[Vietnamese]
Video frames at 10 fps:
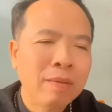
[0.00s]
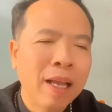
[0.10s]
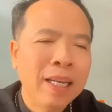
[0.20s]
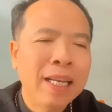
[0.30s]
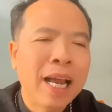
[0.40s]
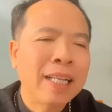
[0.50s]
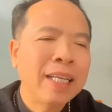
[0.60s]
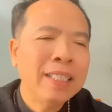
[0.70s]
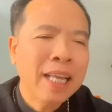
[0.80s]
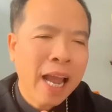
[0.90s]
Chúng ta đi
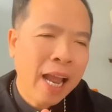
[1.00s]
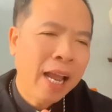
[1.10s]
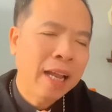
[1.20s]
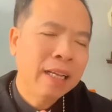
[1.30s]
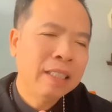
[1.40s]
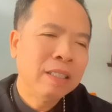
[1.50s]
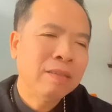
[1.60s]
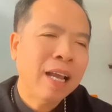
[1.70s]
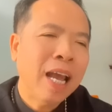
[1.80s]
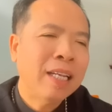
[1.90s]
đảng thánh giá,
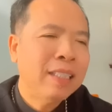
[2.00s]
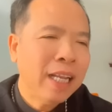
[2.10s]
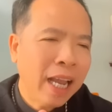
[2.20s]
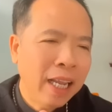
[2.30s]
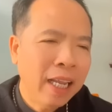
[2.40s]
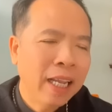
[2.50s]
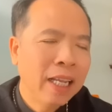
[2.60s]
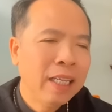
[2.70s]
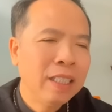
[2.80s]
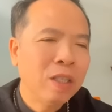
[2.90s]
chúng ta ăn chay,
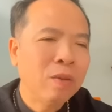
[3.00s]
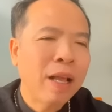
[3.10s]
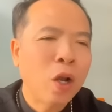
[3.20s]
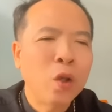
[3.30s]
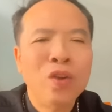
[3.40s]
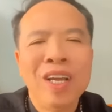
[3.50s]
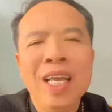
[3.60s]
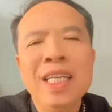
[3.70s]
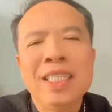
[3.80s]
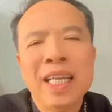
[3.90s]
chúng ta có
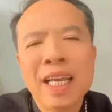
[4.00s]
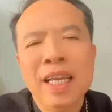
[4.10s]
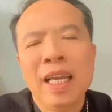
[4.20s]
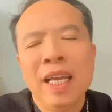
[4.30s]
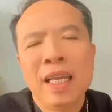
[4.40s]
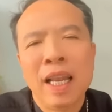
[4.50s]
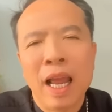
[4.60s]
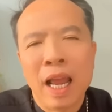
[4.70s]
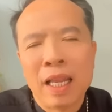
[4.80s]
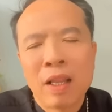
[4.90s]
những hy sinh
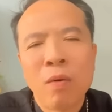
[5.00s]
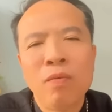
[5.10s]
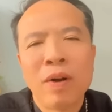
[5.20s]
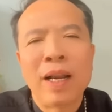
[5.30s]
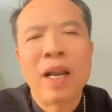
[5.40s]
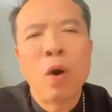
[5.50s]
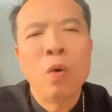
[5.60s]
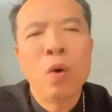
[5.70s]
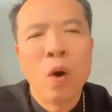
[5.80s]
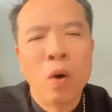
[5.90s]
để thông phần
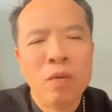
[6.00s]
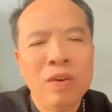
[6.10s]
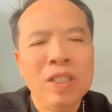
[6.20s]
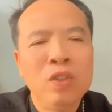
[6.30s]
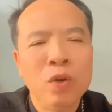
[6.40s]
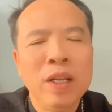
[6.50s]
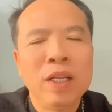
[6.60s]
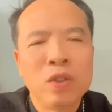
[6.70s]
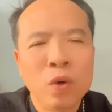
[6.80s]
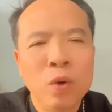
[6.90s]
đau khổ với Chúa
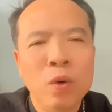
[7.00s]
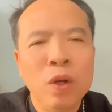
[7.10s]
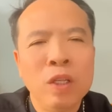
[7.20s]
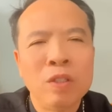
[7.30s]
Giêsu.